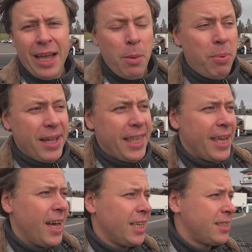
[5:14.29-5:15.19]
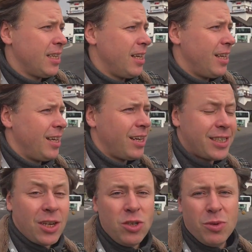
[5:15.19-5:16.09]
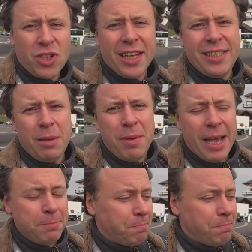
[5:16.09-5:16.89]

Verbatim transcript: компании ГАЗ, расскажу немножко от себя.